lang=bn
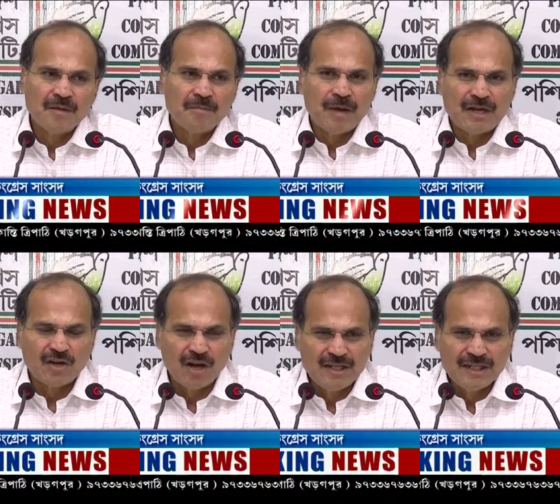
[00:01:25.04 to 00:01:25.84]

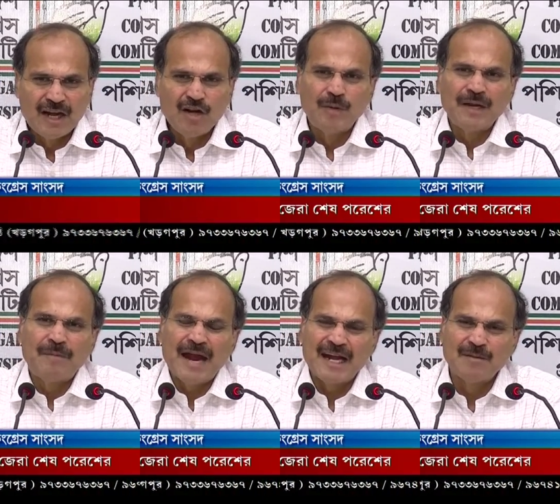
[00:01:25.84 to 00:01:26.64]
পেট্রোল ডিজেলের উপরে
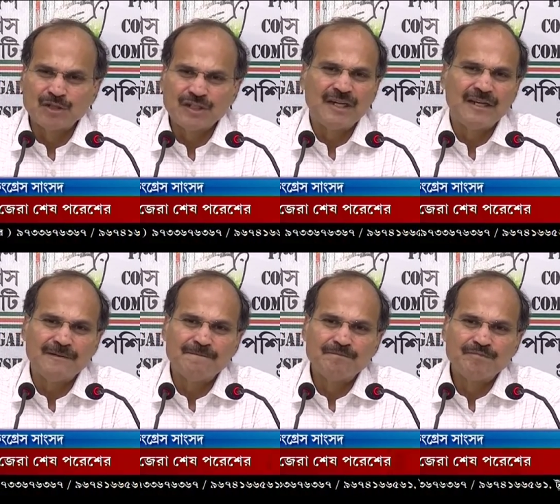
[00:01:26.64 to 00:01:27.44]
ভ্যাট বসিয়ে
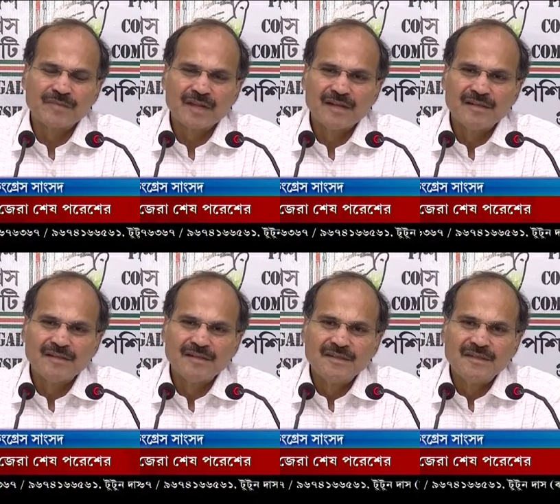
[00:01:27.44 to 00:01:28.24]

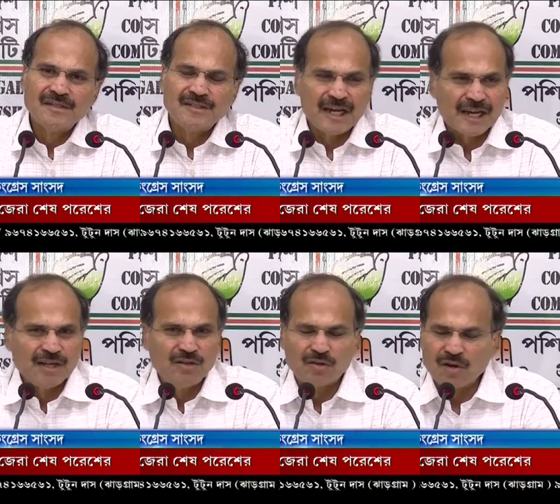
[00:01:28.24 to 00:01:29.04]
সে
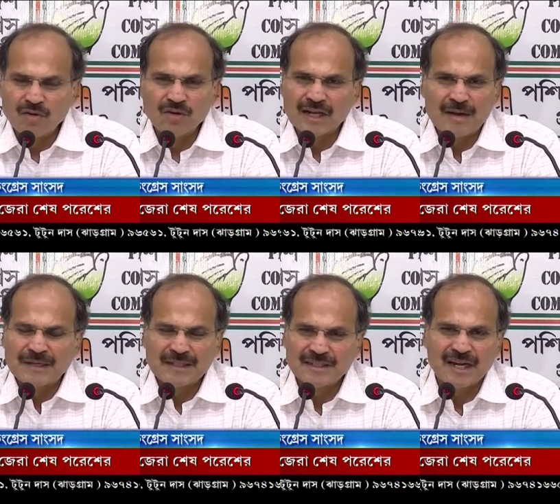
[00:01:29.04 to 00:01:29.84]
কিন্তু কখনো
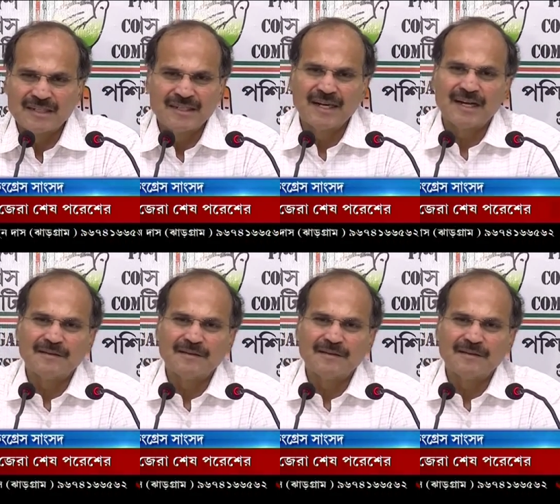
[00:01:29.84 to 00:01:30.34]
কামাতে ছাড়ছে না